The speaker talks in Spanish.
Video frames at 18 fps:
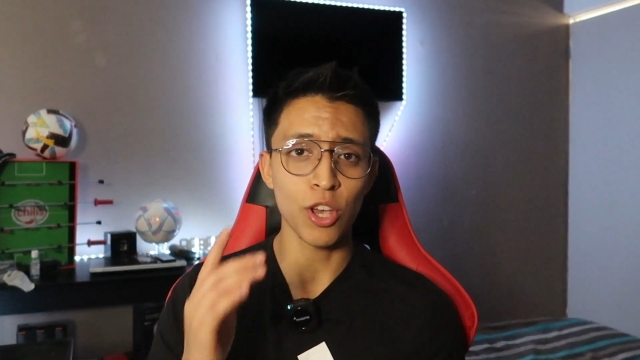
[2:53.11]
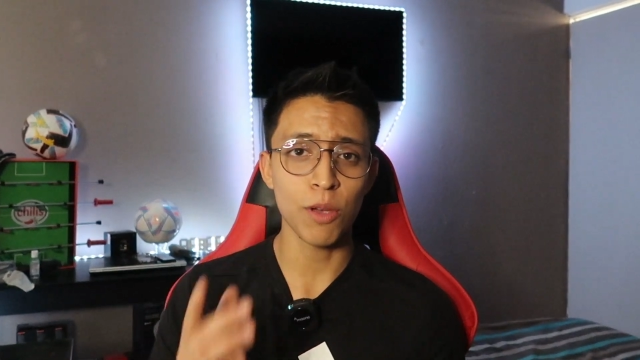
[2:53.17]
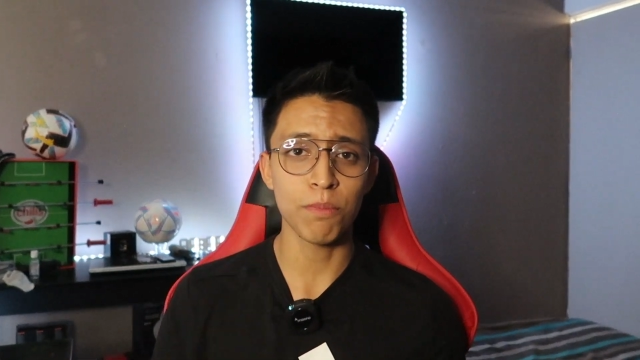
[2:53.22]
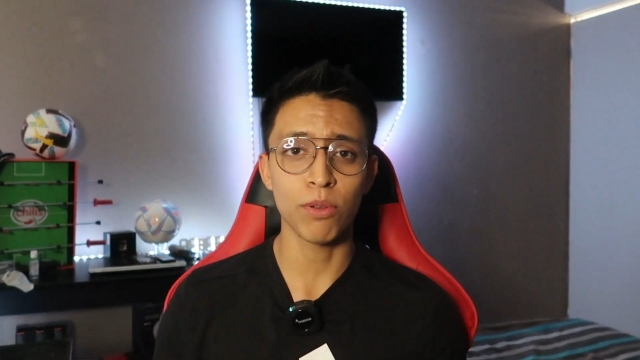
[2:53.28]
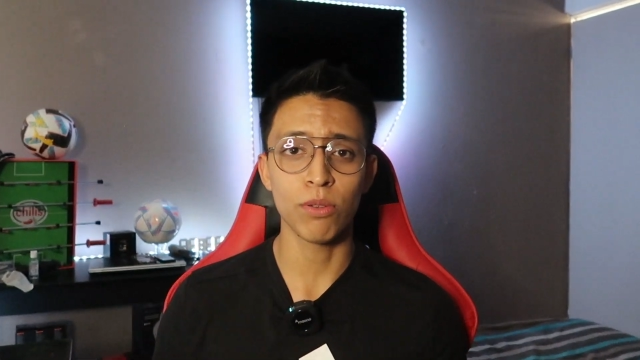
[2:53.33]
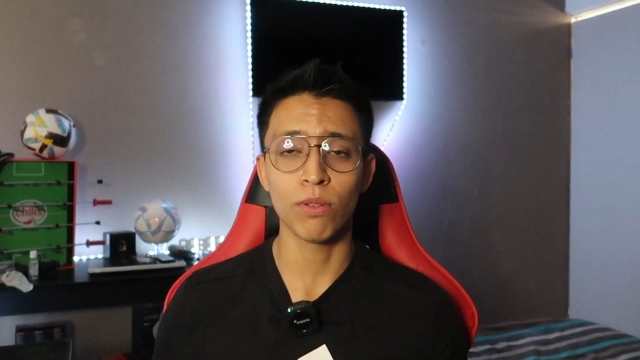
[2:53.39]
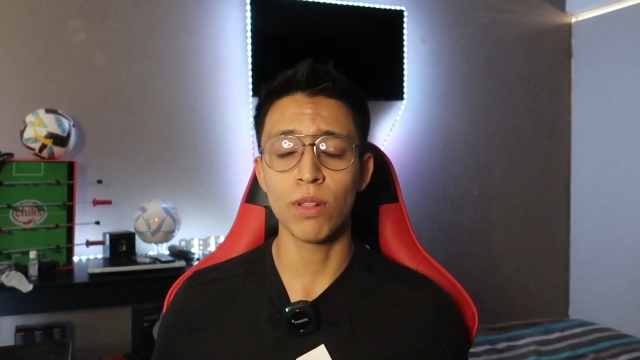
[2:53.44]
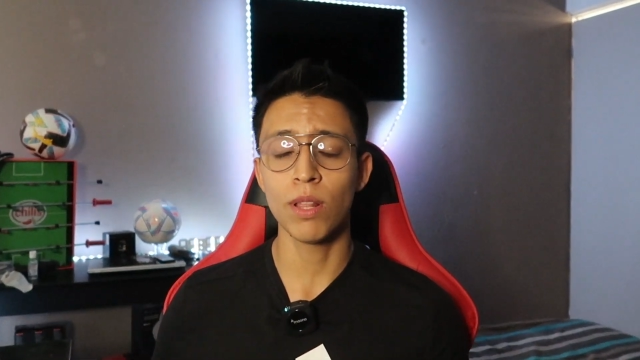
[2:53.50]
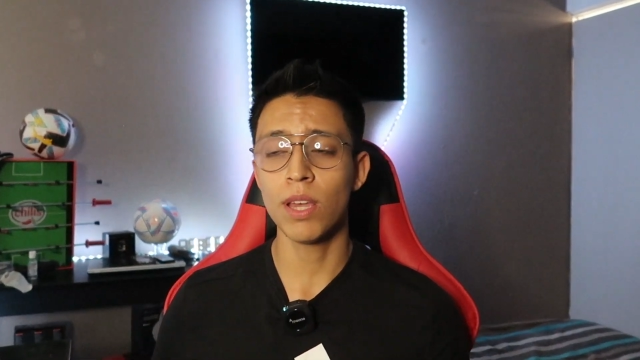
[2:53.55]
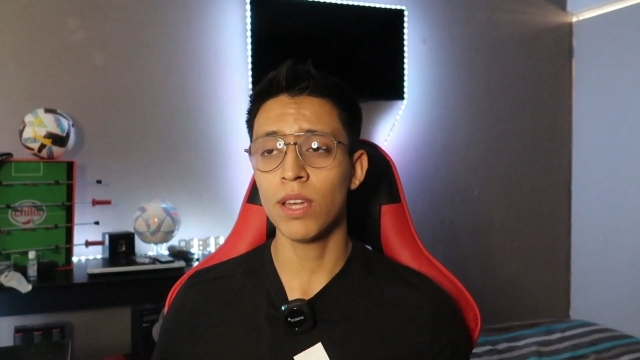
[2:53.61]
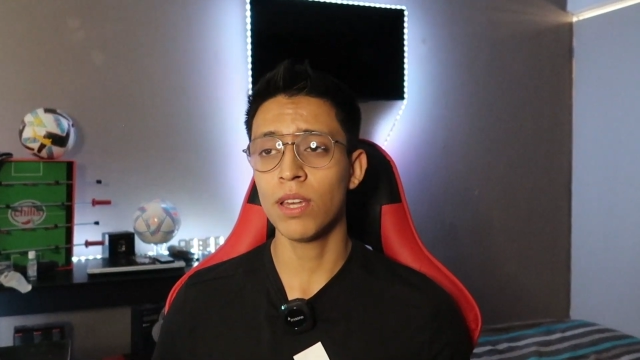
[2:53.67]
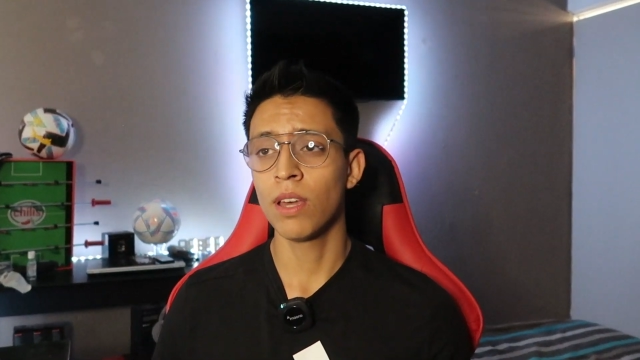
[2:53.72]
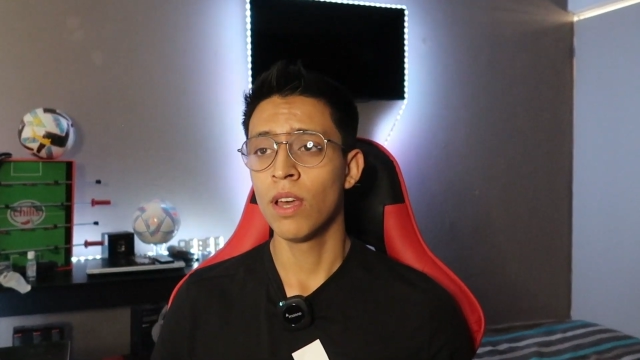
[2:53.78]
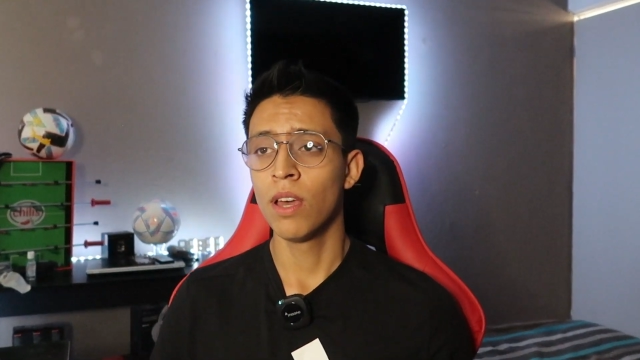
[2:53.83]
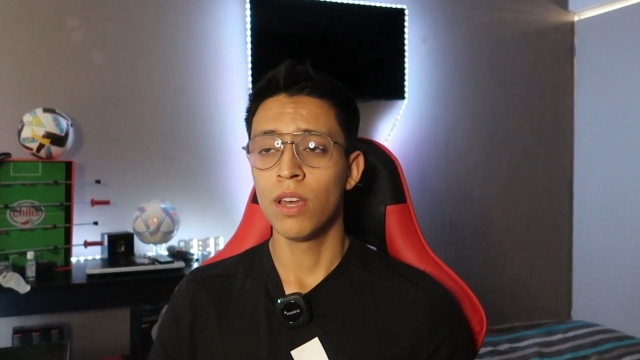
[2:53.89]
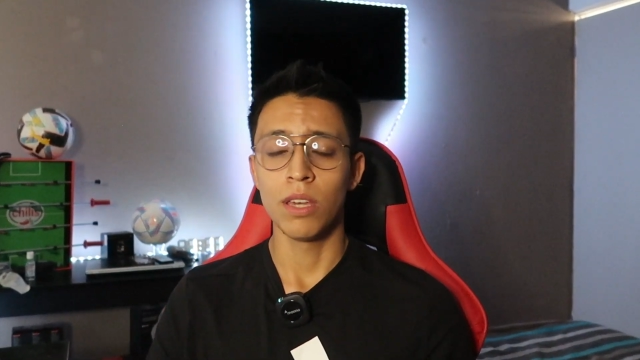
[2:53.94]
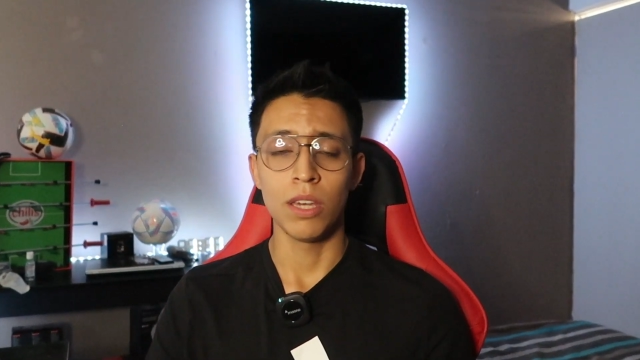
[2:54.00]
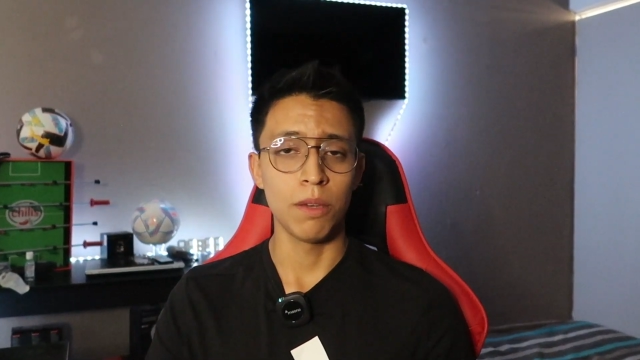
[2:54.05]
Champions
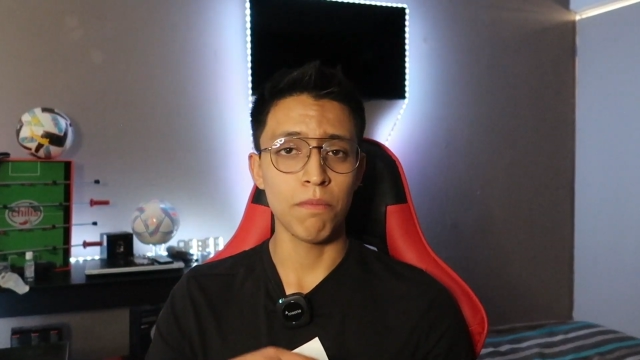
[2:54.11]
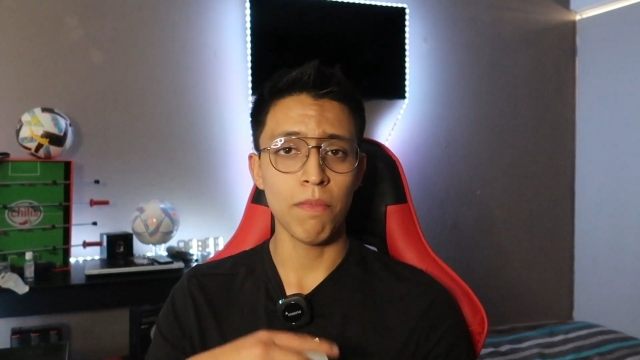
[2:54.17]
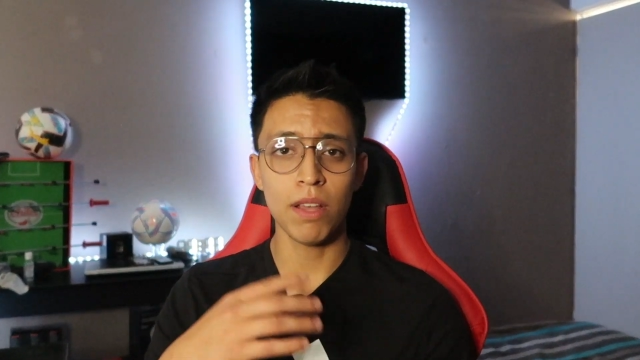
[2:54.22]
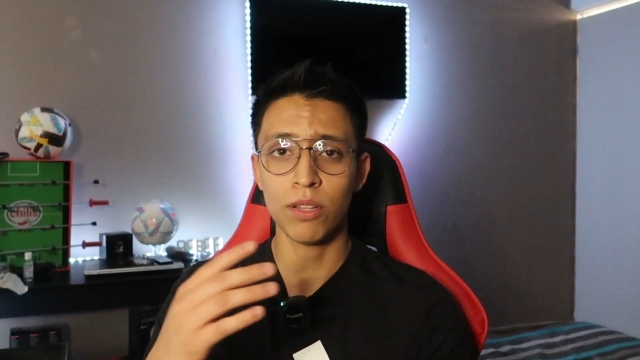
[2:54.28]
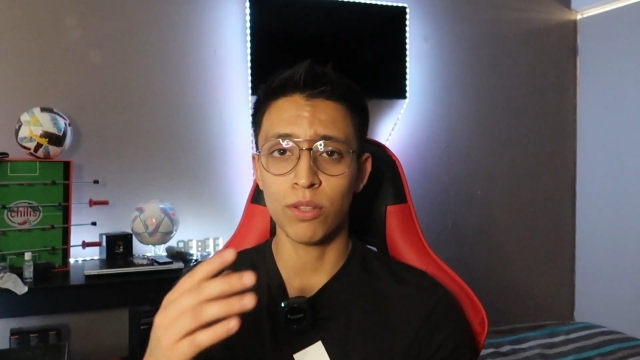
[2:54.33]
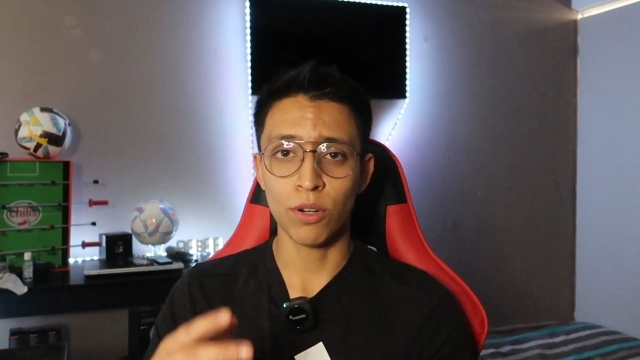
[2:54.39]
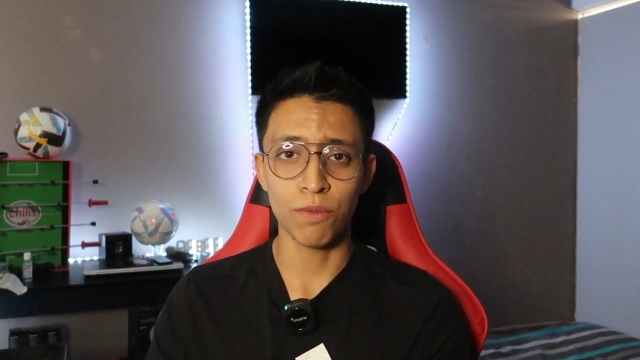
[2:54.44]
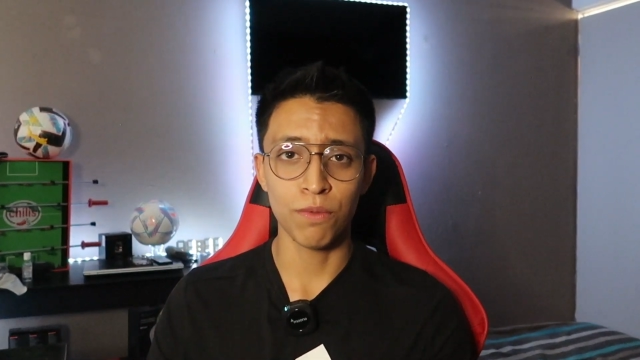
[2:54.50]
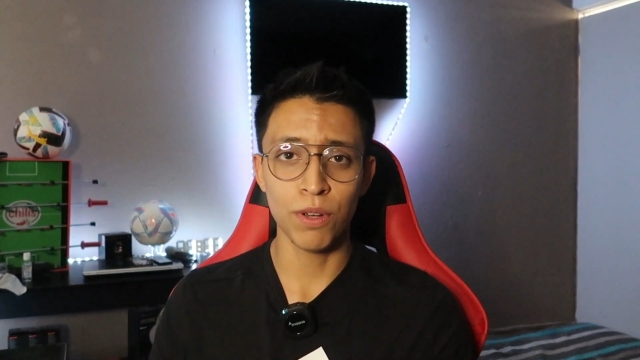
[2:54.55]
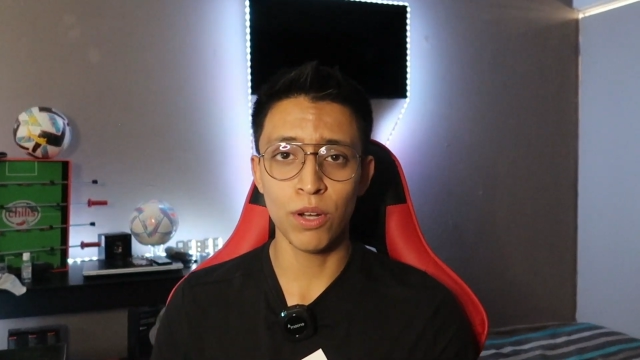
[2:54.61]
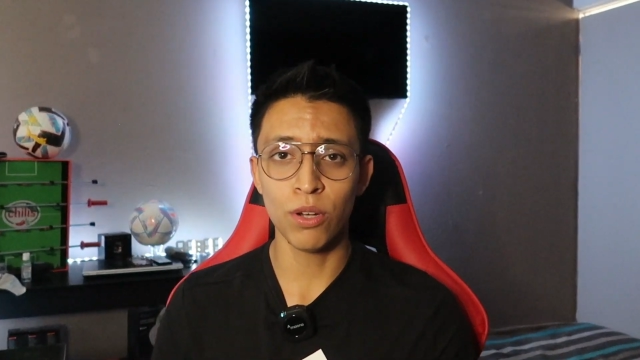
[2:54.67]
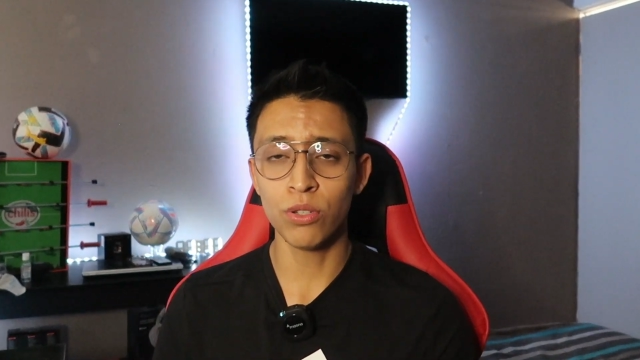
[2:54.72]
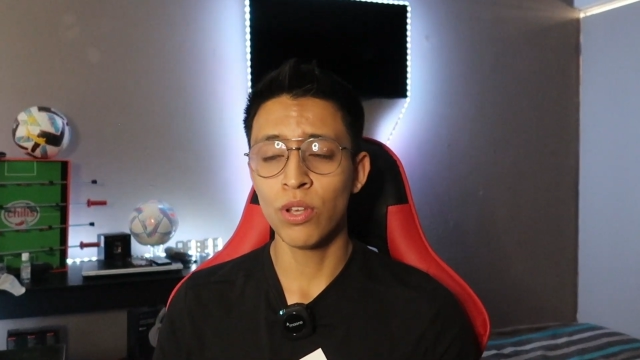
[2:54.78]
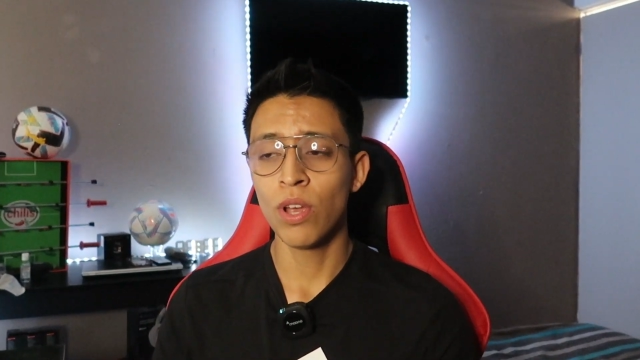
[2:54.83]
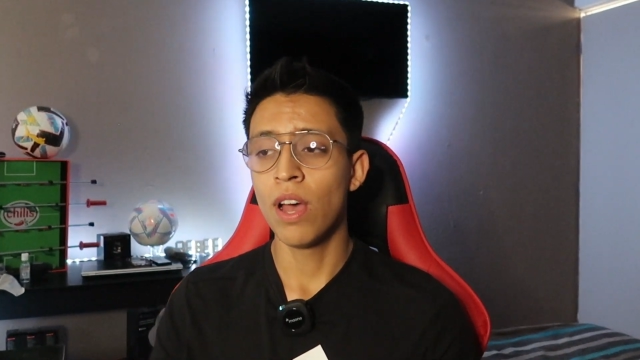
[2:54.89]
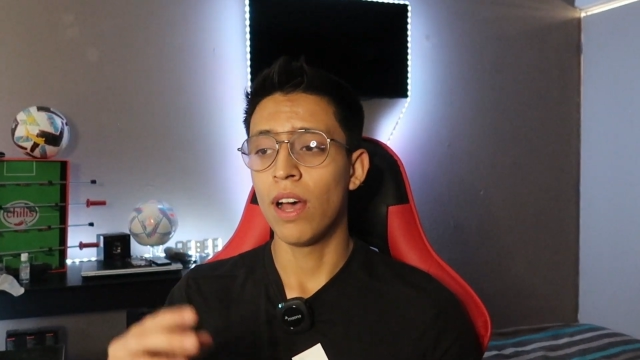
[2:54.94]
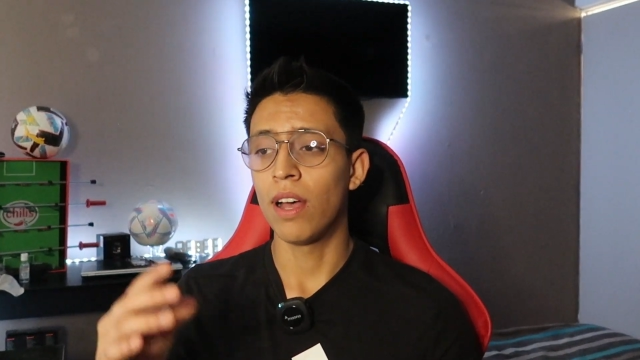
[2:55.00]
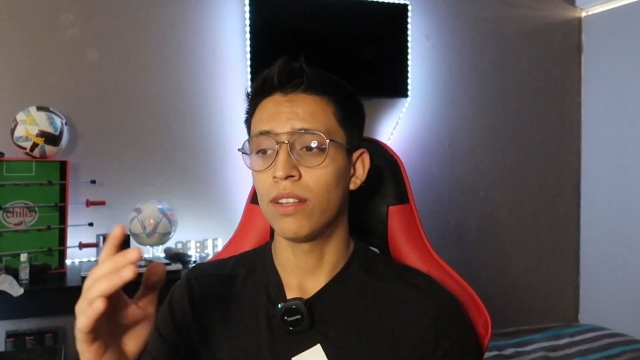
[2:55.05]
League y más trofeos.